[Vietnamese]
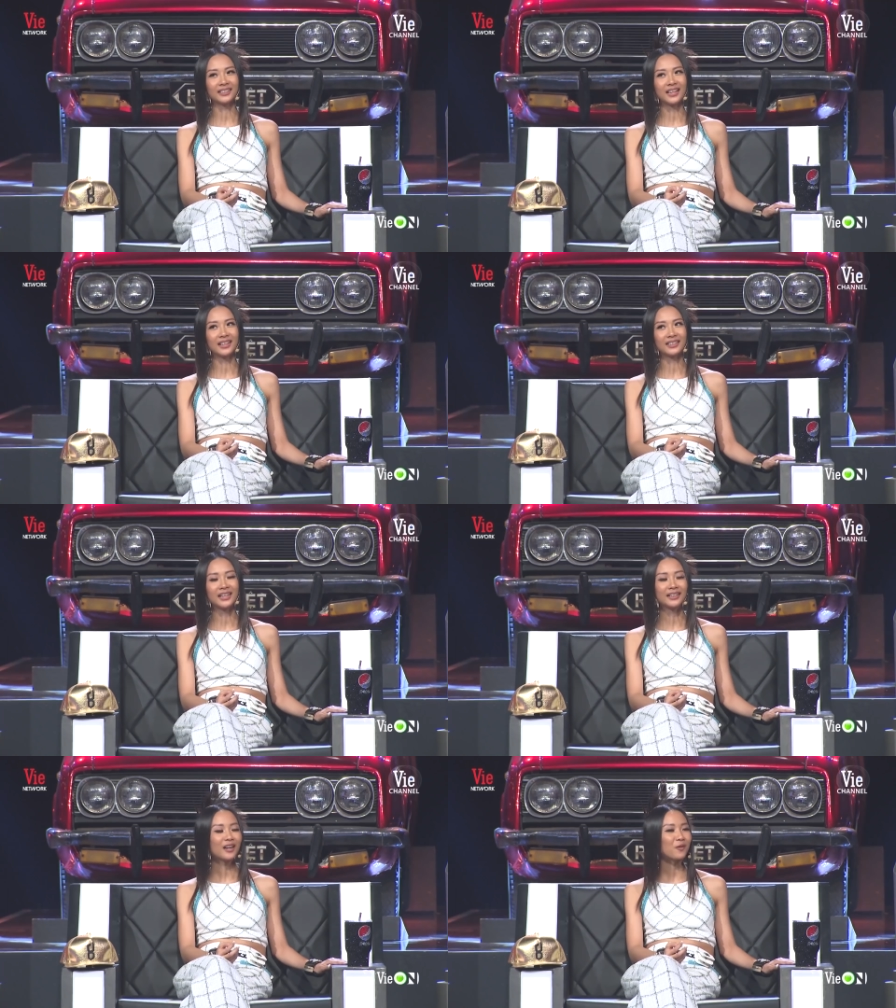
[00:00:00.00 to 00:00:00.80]
thật là
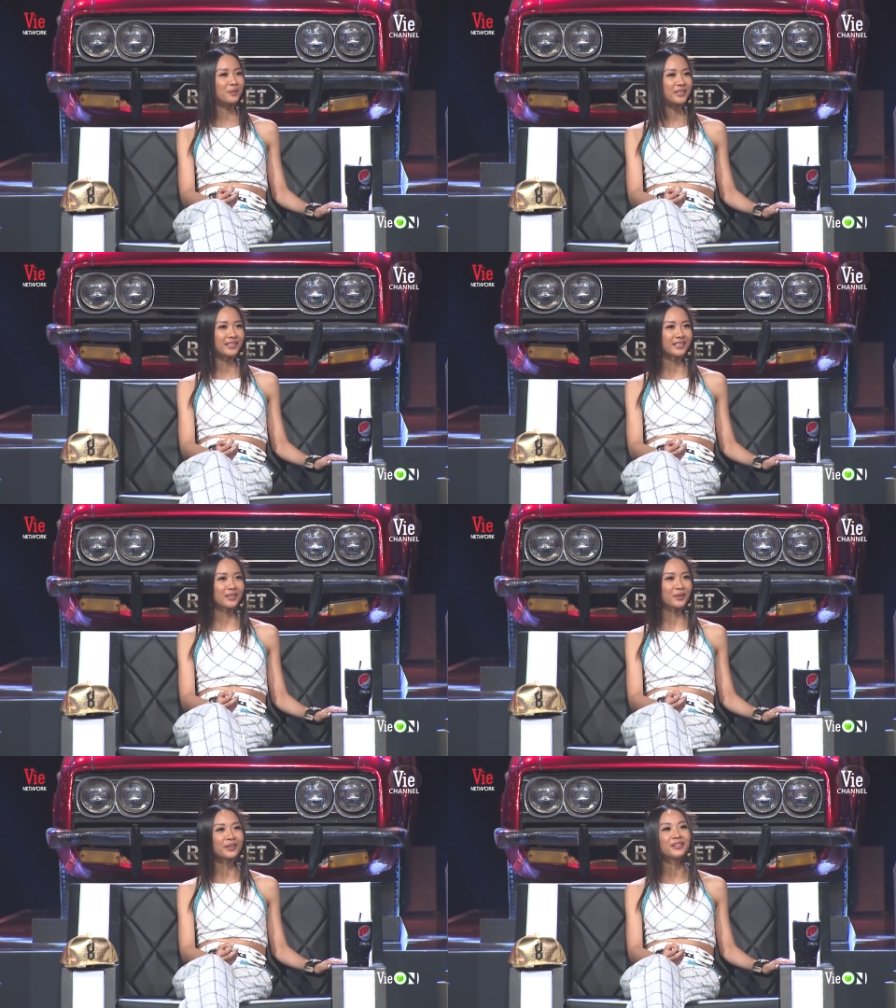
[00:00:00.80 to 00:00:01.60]
thành công trên cái
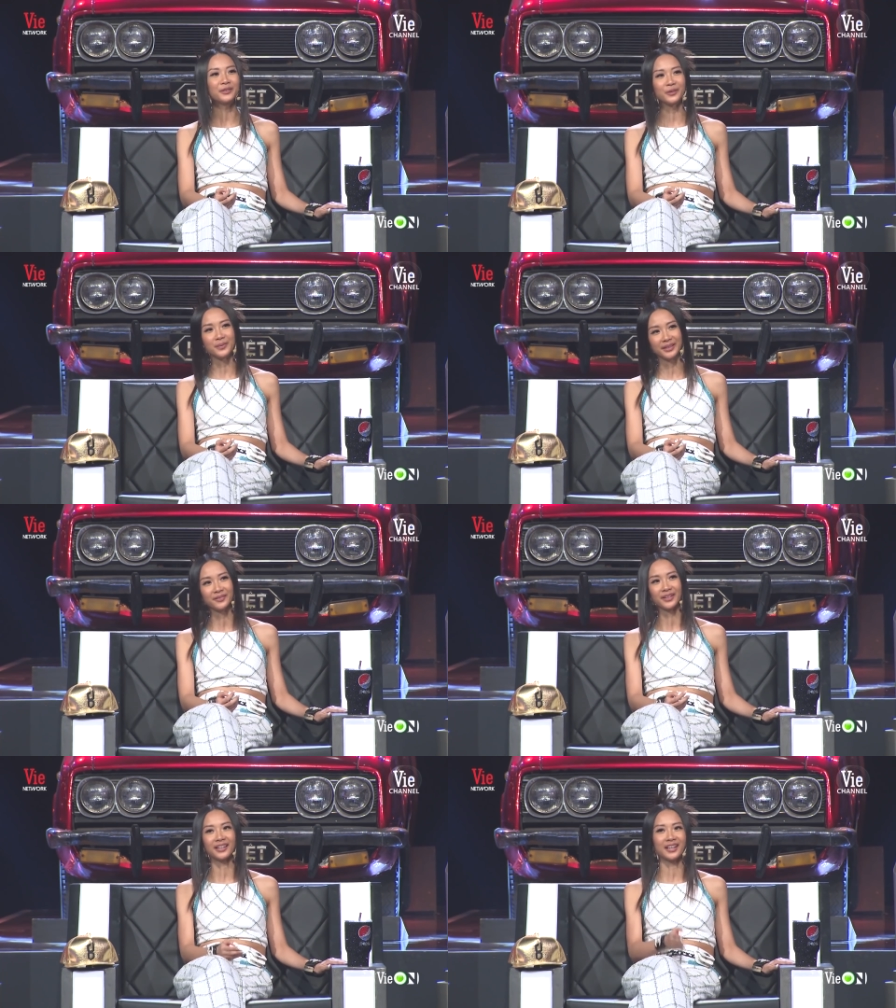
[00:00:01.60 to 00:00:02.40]
con đường của
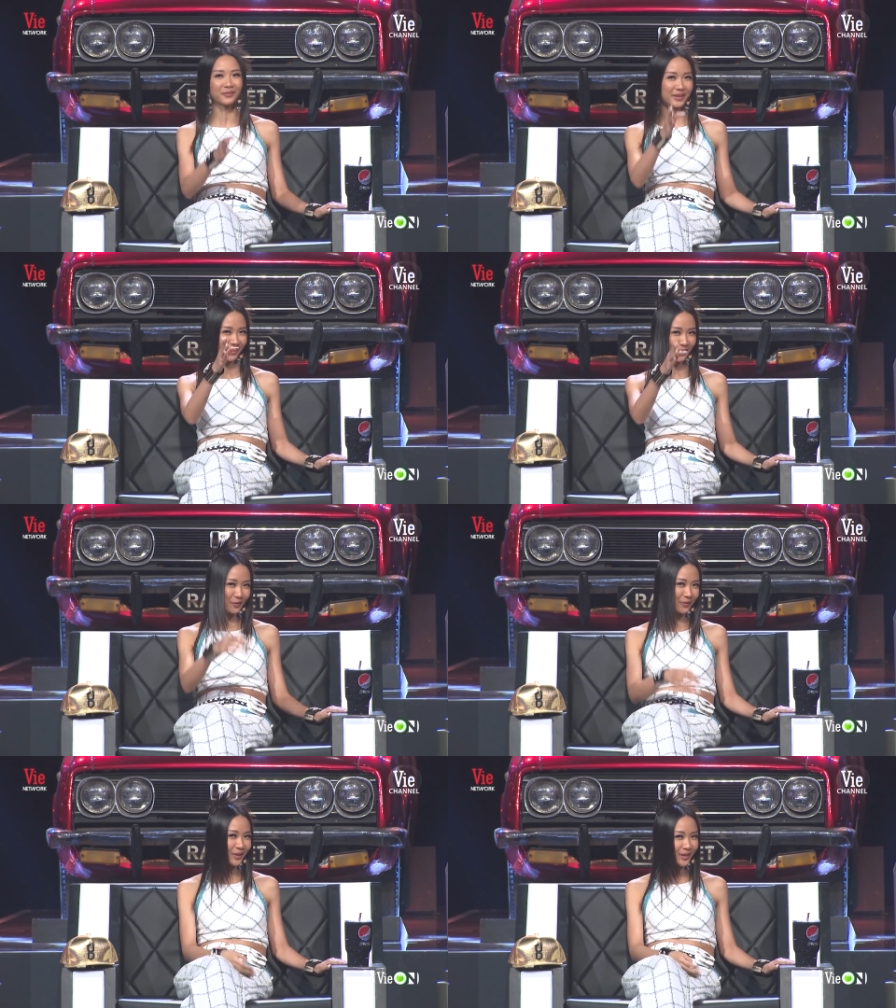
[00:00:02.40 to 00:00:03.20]
mình và đặc biệt là
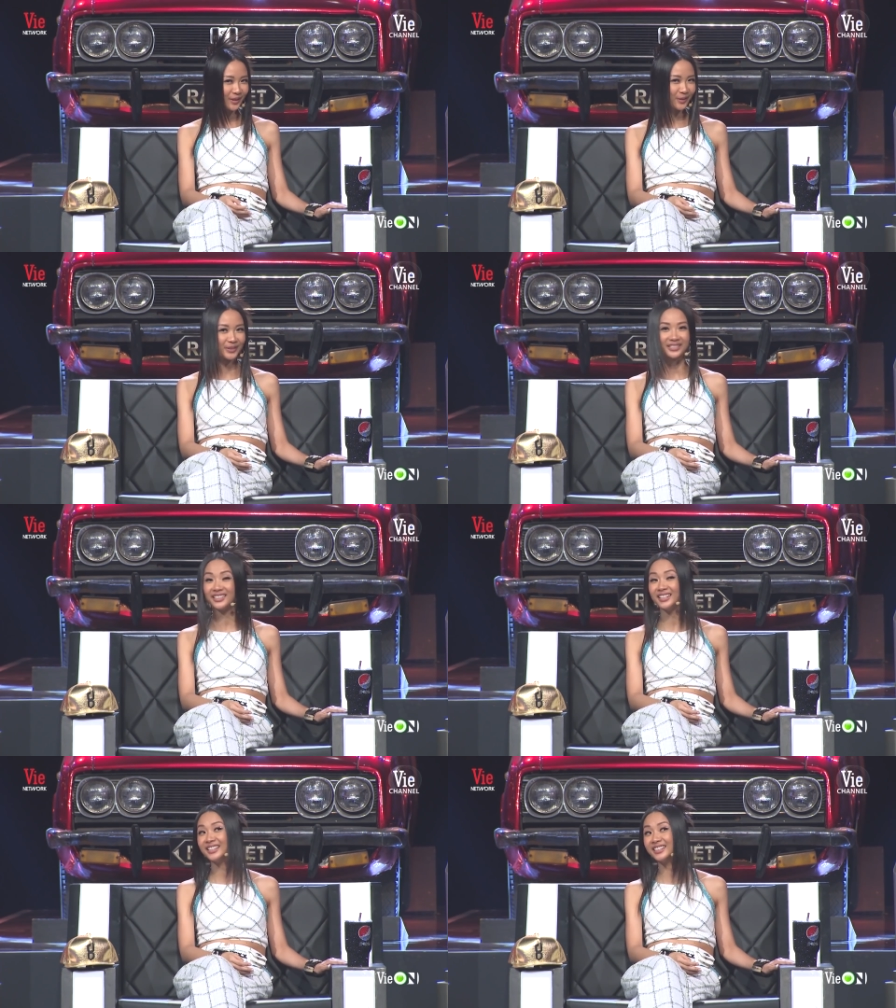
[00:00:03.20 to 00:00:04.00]
cùng với
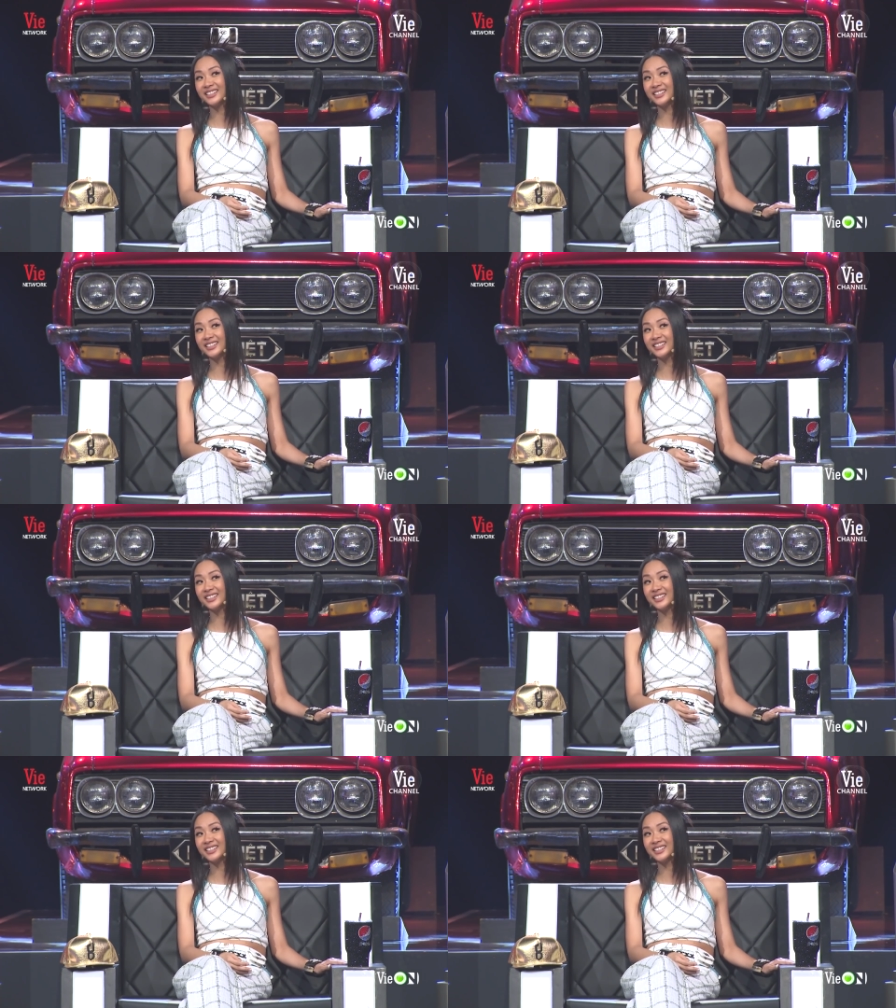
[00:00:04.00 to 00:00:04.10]
OTD.